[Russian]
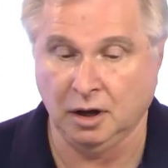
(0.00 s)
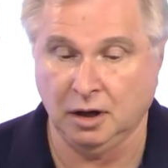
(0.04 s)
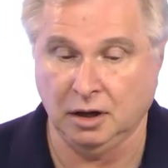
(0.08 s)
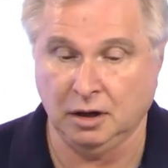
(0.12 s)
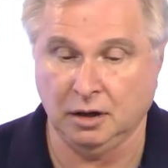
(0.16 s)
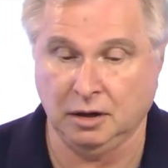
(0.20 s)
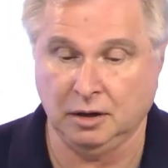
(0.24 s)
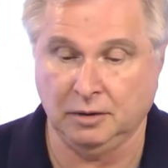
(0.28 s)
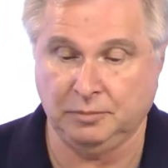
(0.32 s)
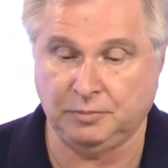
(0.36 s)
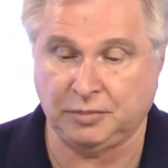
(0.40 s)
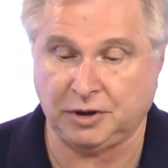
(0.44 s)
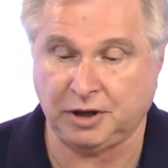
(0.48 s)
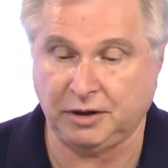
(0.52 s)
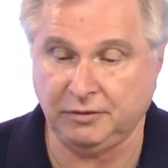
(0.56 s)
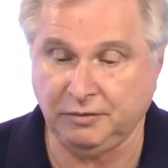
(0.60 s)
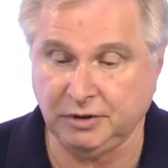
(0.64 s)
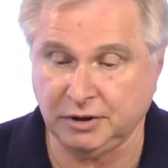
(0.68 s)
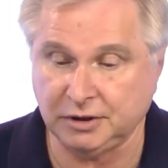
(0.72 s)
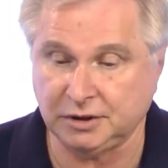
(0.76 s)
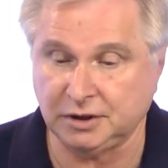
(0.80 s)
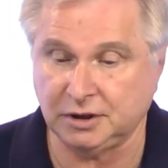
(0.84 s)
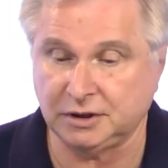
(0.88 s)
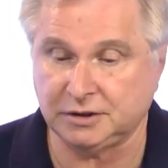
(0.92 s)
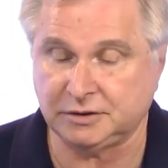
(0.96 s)
Э,
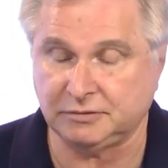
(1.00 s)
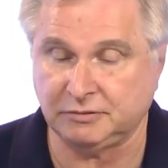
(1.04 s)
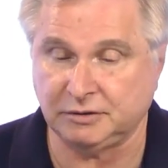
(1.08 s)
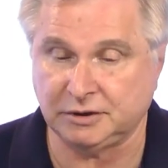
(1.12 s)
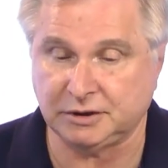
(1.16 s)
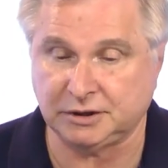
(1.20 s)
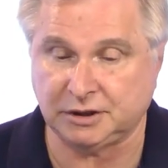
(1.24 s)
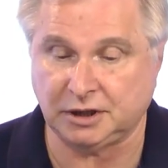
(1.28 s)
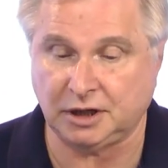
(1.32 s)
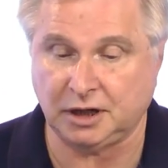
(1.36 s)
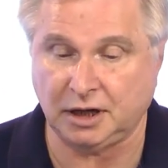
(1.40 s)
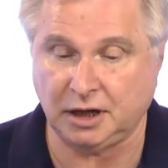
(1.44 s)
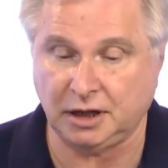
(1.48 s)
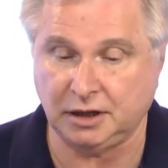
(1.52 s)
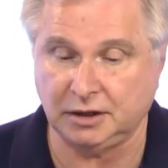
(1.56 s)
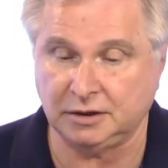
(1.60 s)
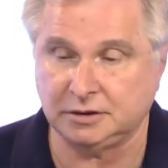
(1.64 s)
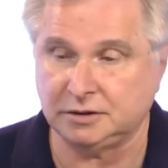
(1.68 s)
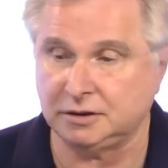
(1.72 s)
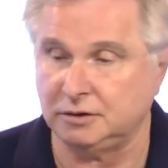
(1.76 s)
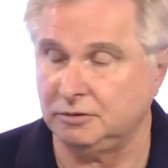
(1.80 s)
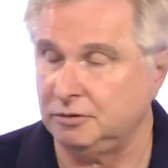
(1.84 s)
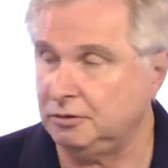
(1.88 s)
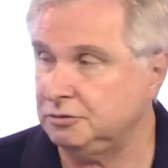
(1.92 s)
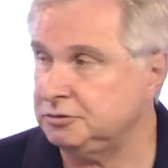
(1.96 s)
правительство
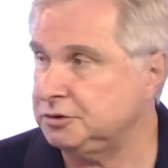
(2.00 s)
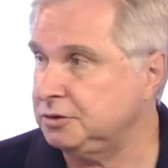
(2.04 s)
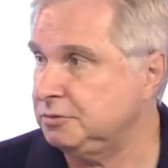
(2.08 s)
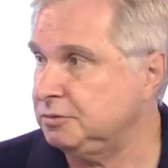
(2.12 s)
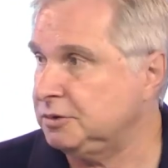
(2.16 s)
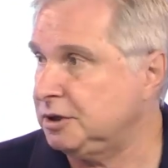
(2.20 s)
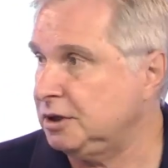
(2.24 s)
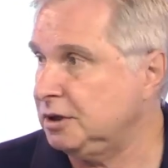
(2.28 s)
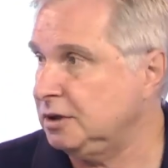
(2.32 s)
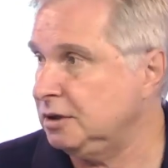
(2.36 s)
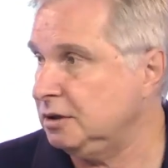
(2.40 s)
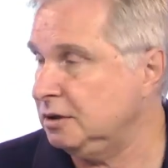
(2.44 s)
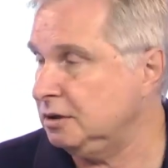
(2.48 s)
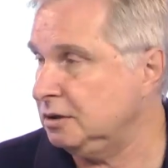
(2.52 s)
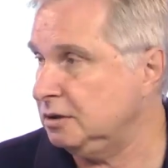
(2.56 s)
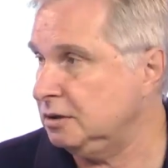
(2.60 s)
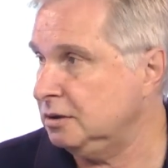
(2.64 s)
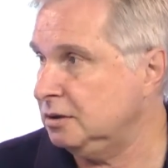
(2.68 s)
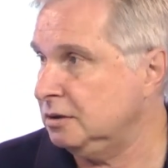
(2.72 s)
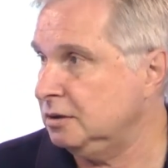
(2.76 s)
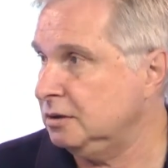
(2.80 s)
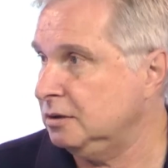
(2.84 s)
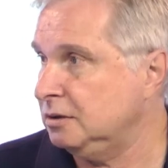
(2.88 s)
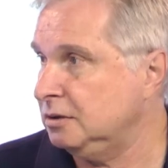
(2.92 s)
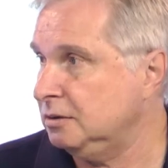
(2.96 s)
старается, в
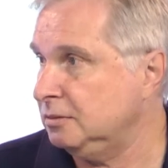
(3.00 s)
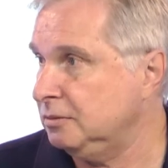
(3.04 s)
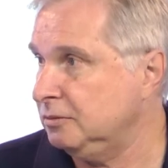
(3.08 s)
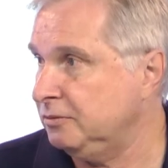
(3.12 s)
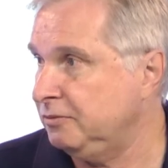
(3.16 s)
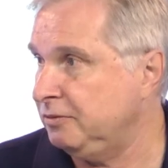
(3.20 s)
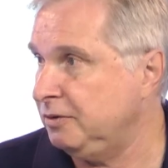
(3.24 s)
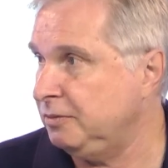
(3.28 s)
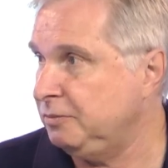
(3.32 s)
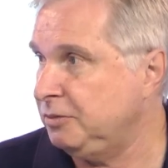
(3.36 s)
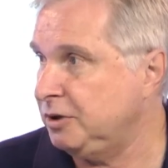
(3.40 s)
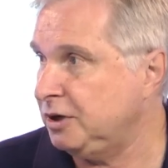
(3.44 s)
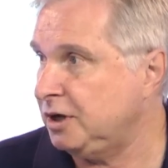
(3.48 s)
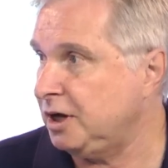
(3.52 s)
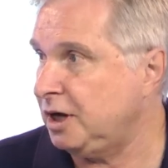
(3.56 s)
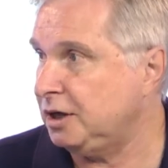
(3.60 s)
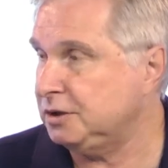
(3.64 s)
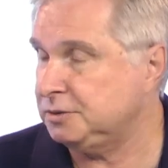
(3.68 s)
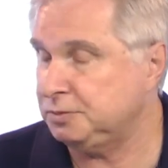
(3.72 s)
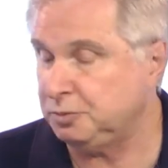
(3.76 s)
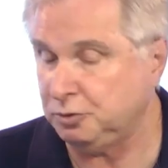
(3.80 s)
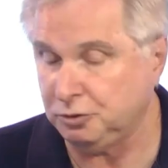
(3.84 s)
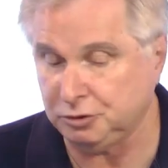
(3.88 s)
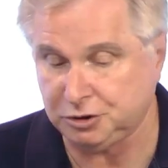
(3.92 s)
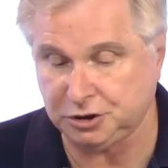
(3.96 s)
общем-то,
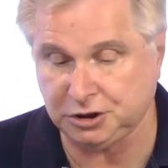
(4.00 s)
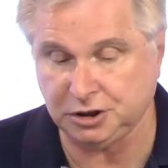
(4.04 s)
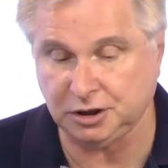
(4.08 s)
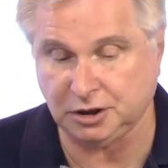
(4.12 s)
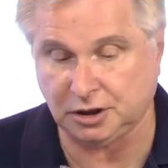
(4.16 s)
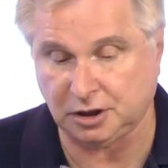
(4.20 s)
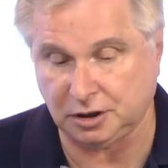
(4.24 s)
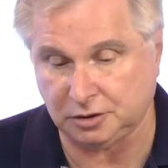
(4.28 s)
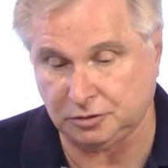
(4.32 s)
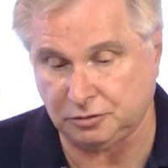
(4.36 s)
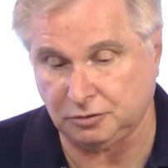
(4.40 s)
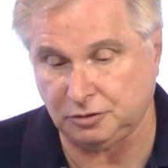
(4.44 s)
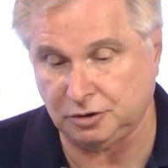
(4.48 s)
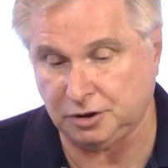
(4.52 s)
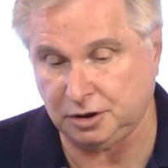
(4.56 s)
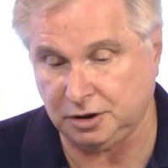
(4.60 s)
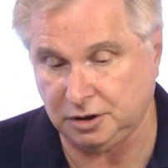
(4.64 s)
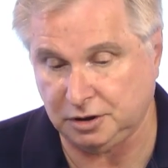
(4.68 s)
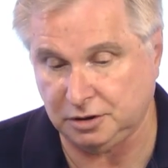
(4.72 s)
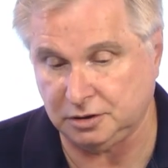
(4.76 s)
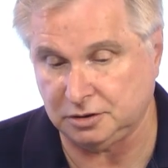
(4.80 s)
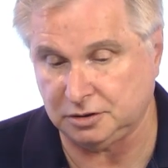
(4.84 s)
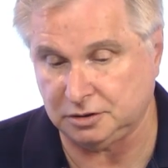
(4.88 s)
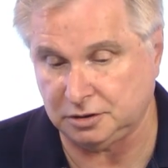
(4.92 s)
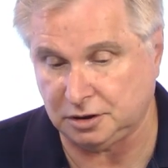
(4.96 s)
выбирать пути,
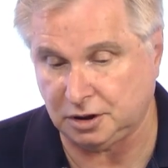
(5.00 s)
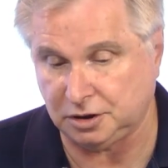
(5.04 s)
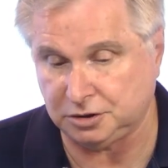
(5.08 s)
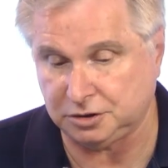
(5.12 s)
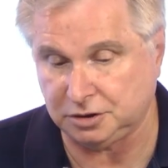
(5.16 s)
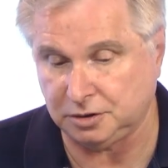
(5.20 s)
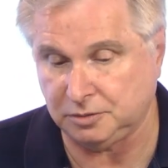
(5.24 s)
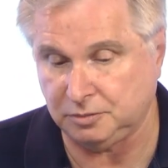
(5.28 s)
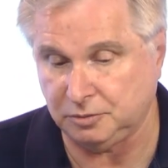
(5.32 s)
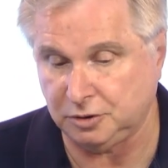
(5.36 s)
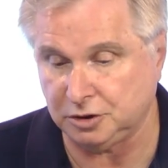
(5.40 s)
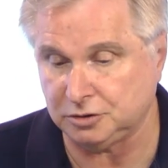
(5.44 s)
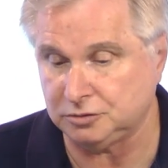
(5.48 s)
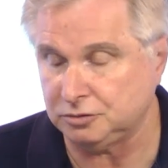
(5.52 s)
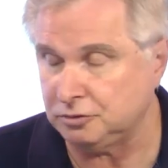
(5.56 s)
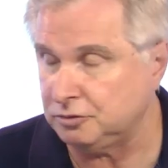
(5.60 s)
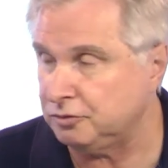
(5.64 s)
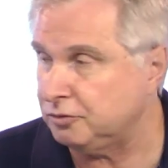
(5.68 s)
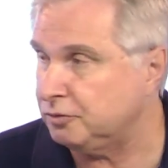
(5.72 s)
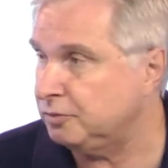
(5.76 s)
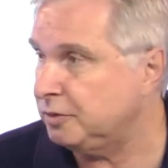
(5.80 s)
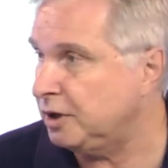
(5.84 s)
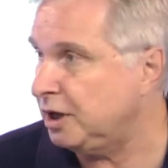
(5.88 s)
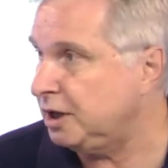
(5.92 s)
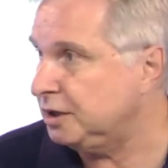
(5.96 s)
которые, значит, между
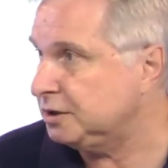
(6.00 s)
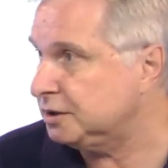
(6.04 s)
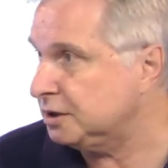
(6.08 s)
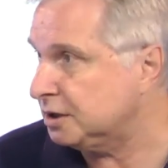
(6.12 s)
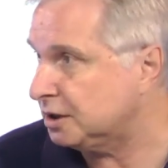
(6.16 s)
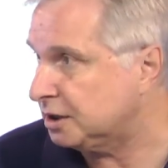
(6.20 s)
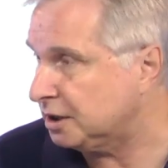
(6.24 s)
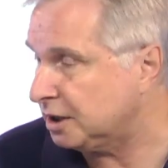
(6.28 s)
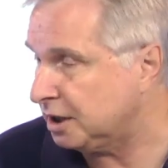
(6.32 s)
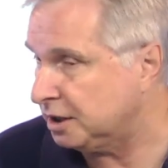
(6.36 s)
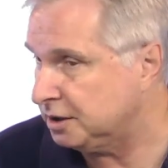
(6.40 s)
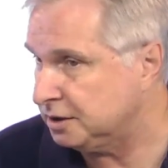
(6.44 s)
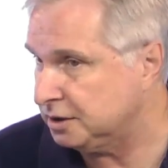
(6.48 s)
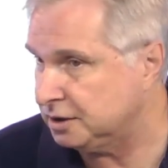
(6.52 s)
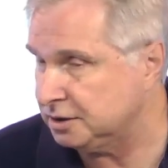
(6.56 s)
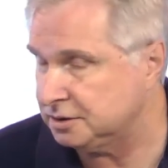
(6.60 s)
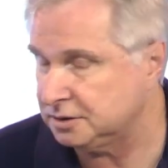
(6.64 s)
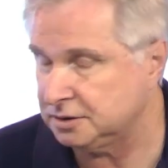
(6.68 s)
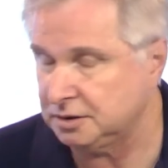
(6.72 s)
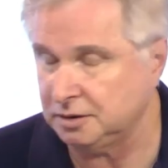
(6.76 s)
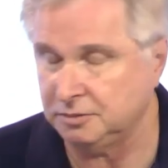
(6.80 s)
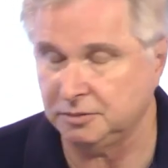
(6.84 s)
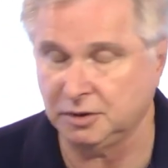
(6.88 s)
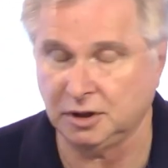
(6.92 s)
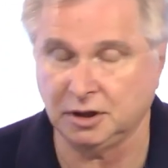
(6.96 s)
двумя этими
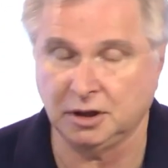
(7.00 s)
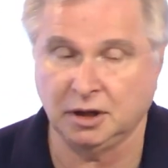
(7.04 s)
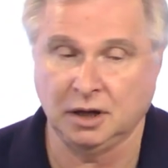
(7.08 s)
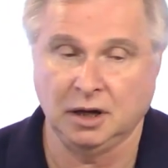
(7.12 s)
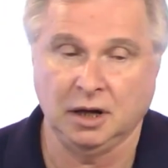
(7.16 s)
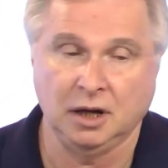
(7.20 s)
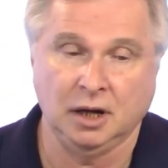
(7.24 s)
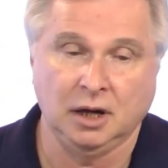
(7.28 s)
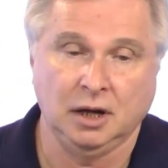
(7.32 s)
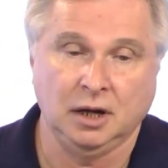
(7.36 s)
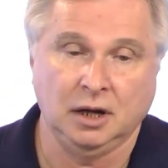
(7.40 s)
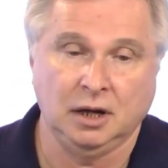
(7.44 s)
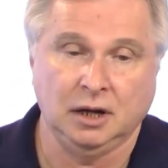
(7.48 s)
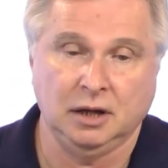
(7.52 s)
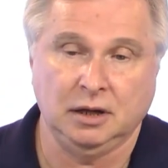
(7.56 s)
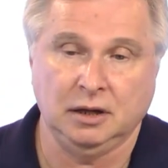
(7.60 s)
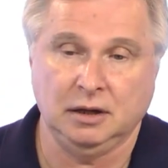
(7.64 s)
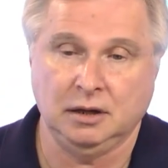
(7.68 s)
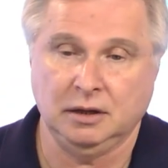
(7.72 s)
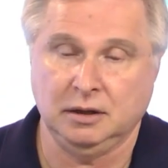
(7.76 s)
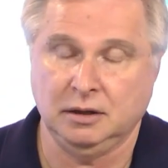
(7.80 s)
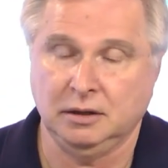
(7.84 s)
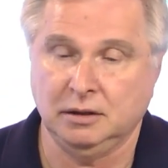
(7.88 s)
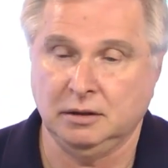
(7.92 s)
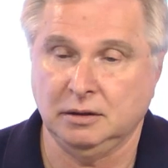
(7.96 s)
крайностями.
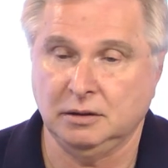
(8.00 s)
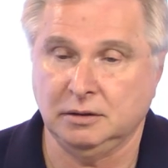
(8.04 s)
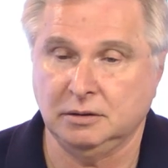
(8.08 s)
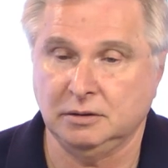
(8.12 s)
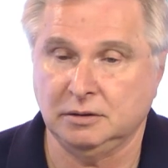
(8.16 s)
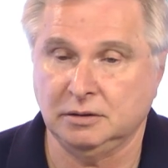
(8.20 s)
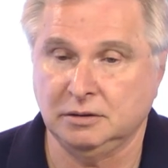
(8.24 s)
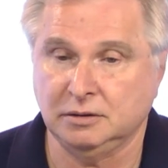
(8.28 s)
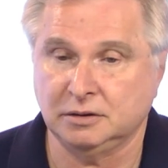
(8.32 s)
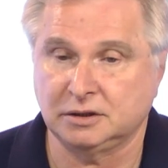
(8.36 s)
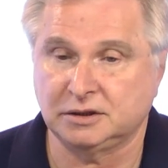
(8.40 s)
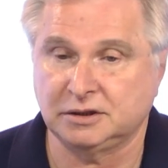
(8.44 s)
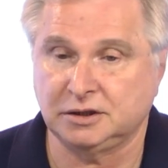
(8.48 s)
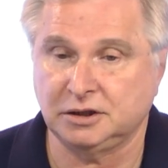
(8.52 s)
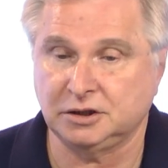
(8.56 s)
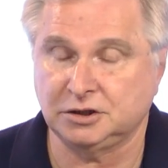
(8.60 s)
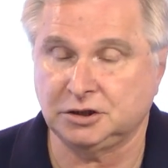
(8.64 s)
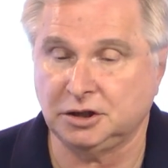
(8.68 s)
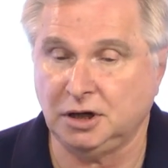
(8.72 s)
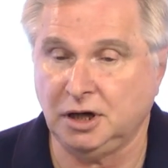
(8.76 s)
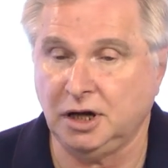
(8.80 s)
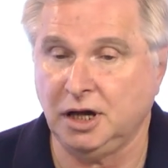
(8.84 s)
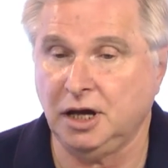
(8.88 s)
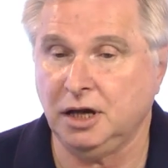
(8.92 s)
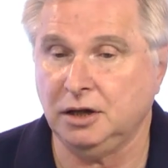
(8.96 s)
Э, к
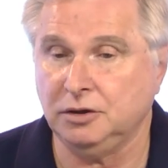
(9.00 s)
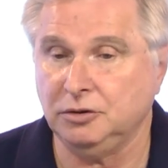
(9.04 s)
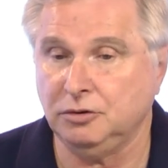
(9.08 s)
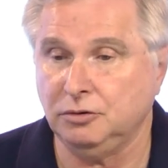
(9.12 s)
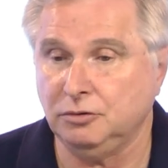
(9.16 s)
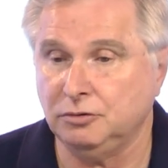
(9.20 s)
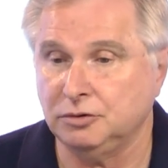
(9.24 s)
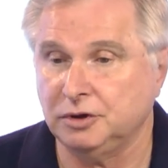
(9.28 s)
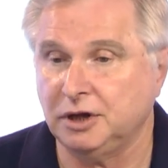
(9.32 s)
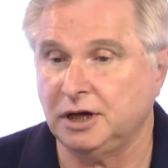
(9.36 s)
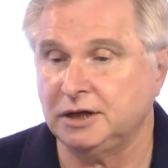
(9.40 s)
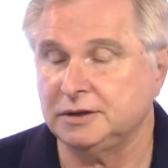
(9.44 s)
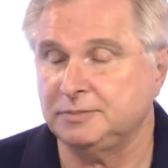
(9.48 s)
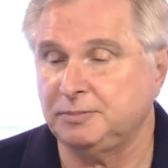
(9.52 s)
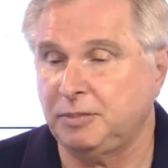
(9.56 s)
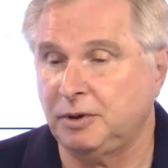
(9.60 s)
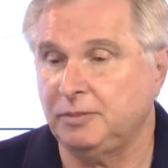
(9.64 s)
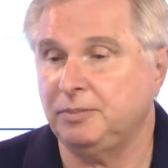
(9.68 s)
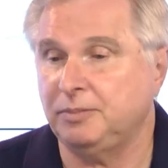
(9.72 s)
сожалению, у нас